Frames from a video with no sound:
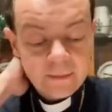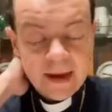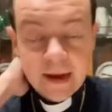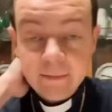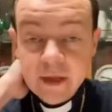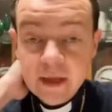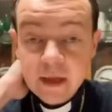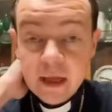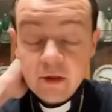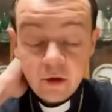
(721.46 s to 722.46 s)
para
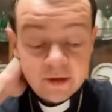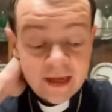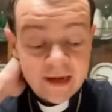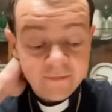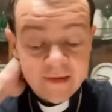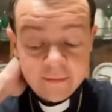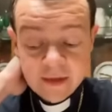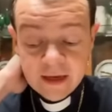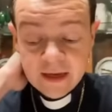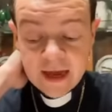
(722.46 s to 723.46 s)
mí y toda la
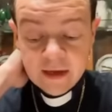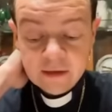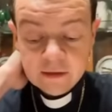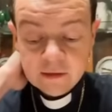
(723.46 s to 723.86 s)
familia.